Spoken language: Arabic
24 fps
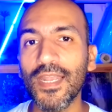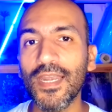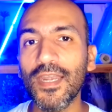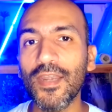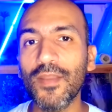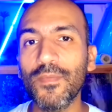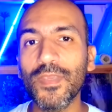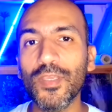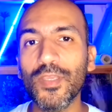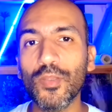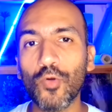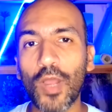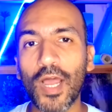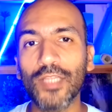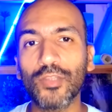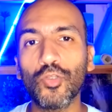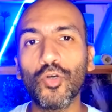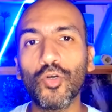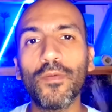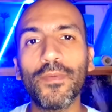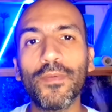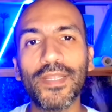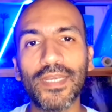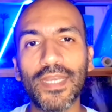اللي بيروح
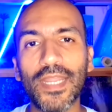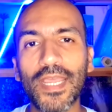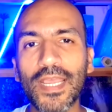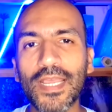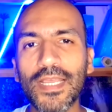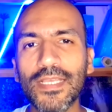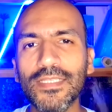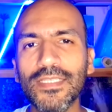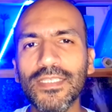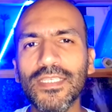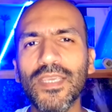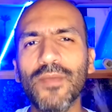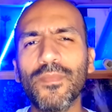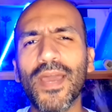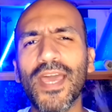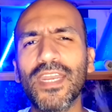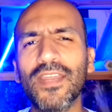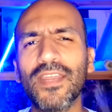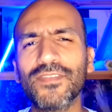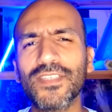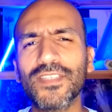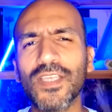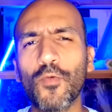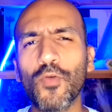عندهم الناس يبقى
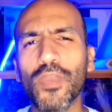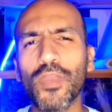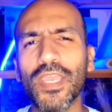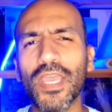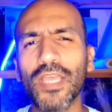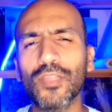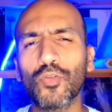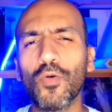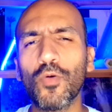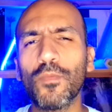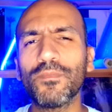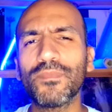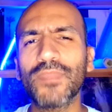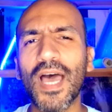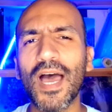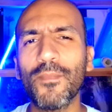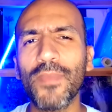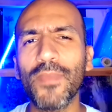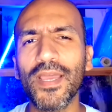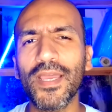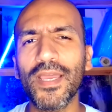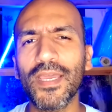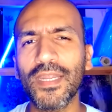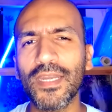نفسوياتهم
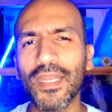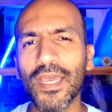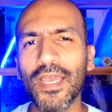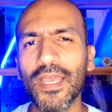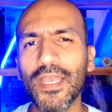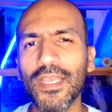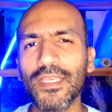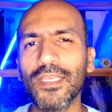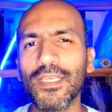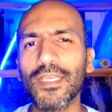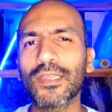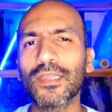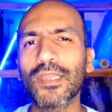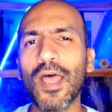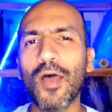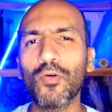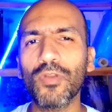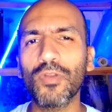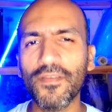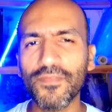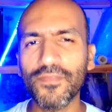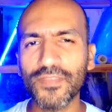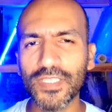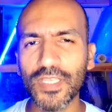تعبانه
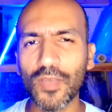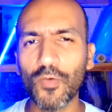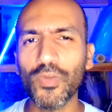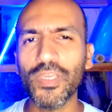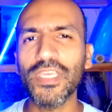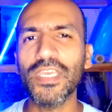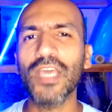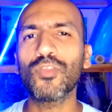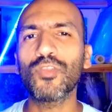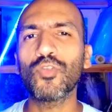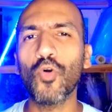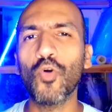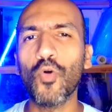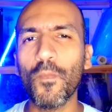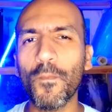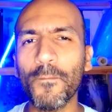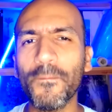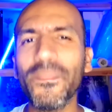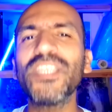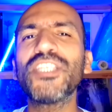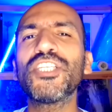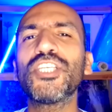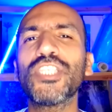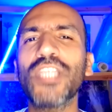يطلعوا نفسوياتهم
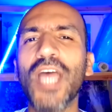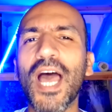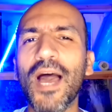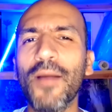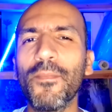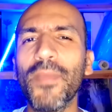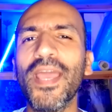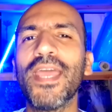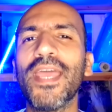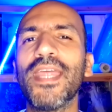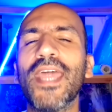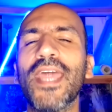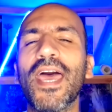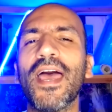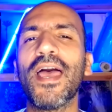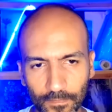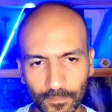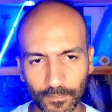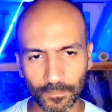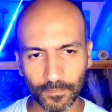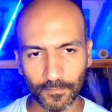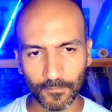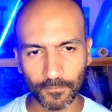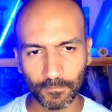مش تعبانه
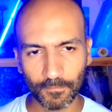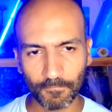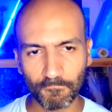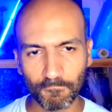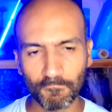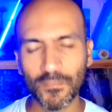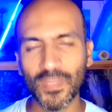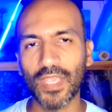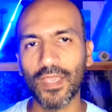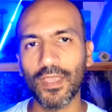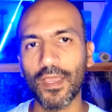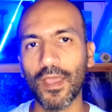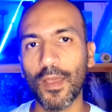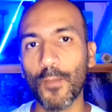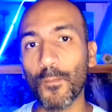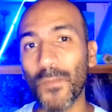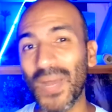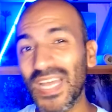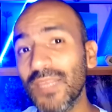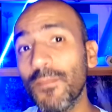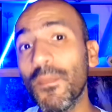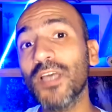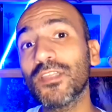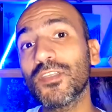
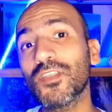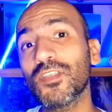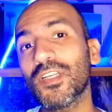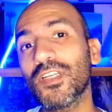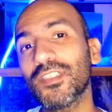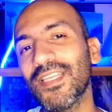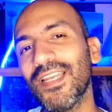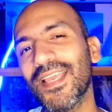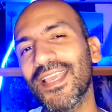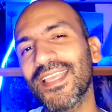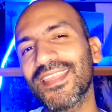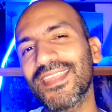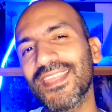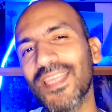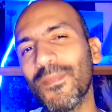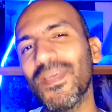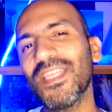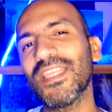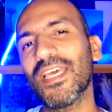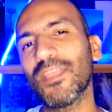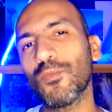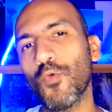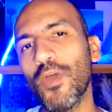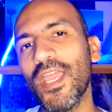بعد ما اختصرت لك
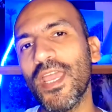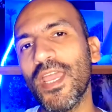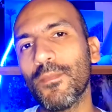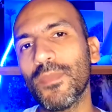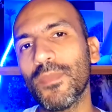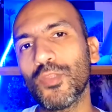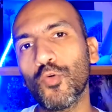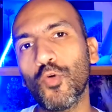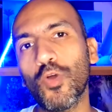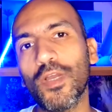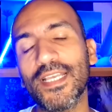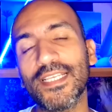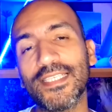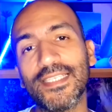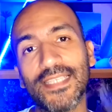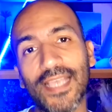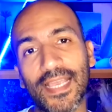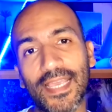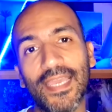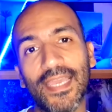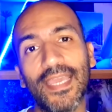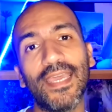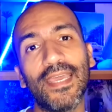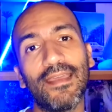الثمان انواع بتوع
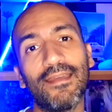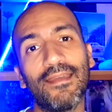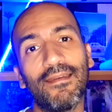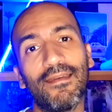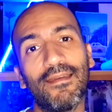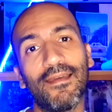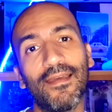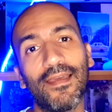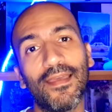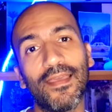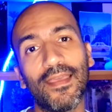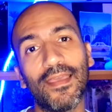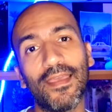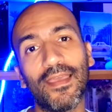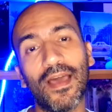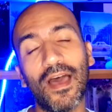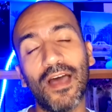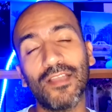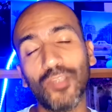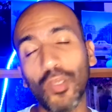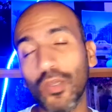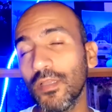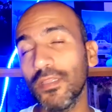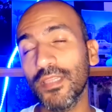الذكاء آه،
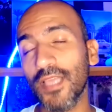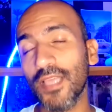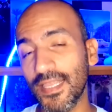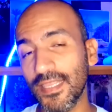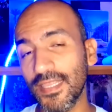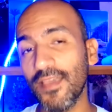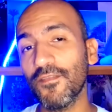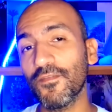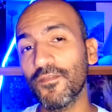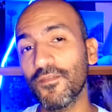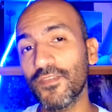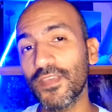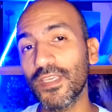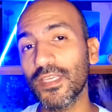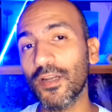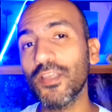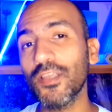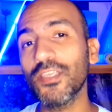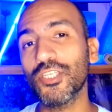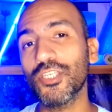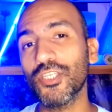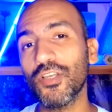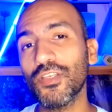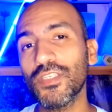اعتقد انا في
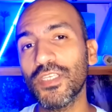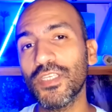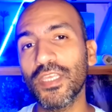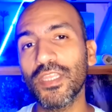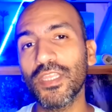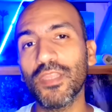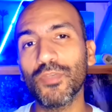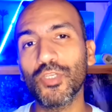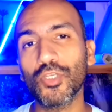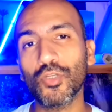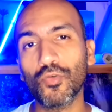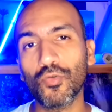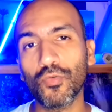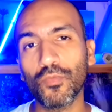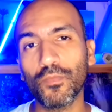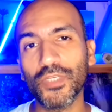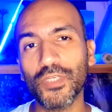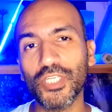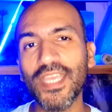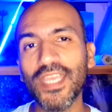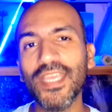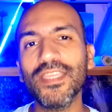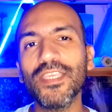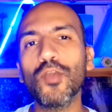رايي شخصي ان مش
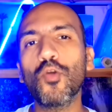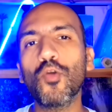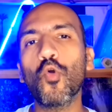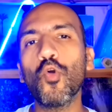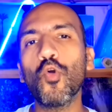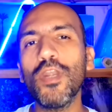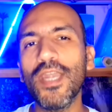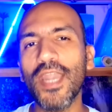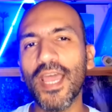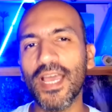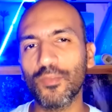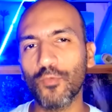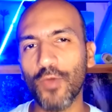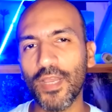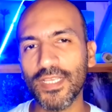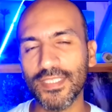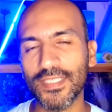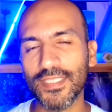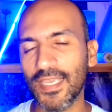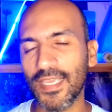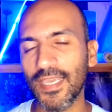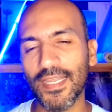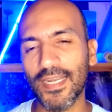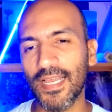مش هي دي كل انواع
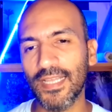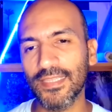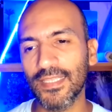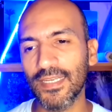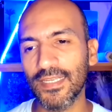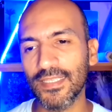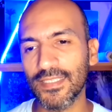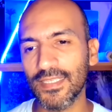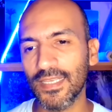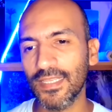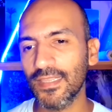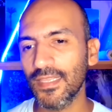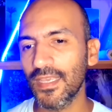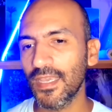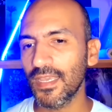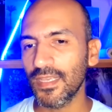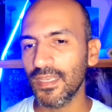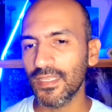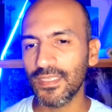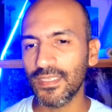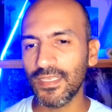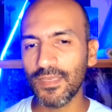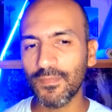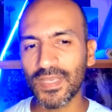الذكاء اللي عند الانسان
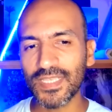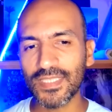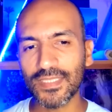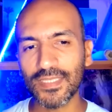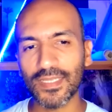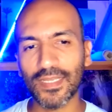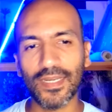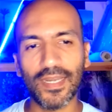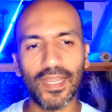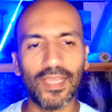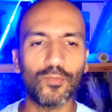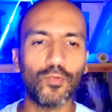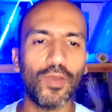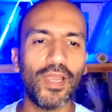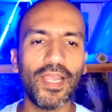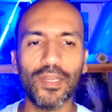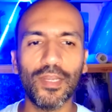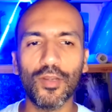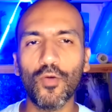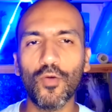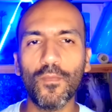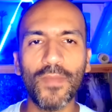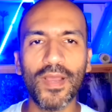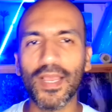دي بس الانواع
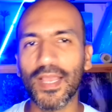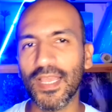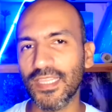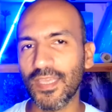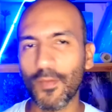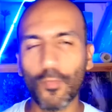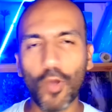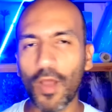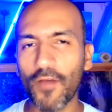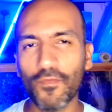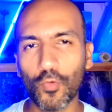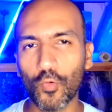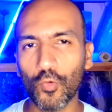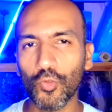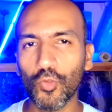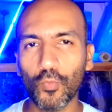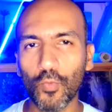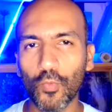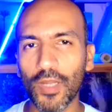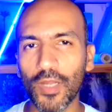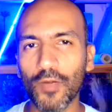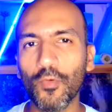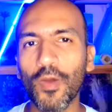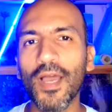اللي هم كتبوها في
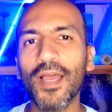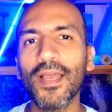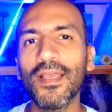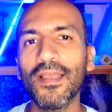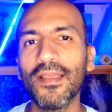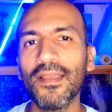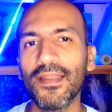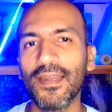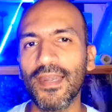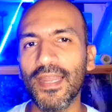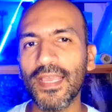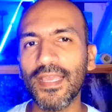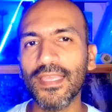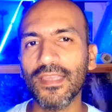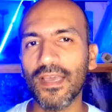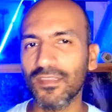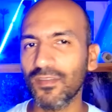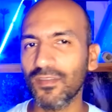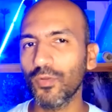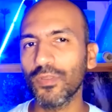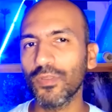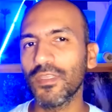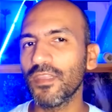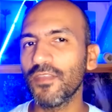كتب وقالوها لكن
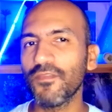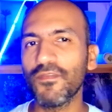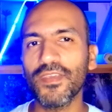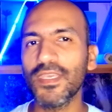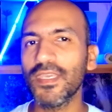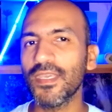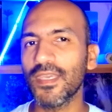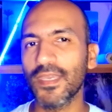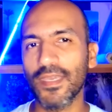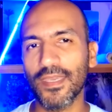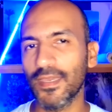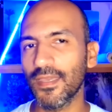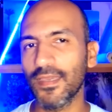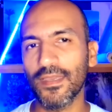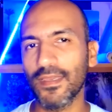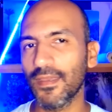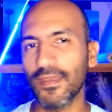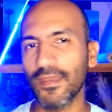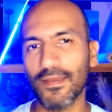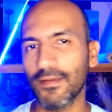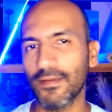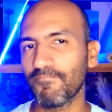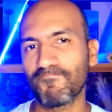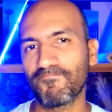اعتقد ان في
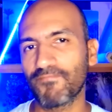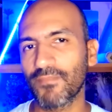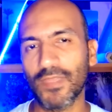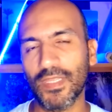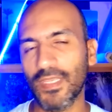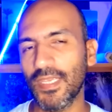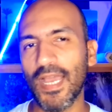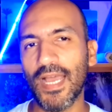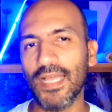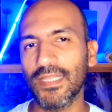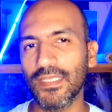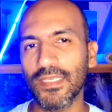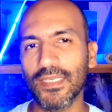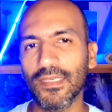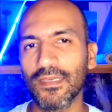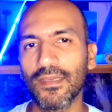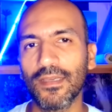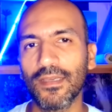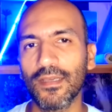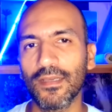آه، يعني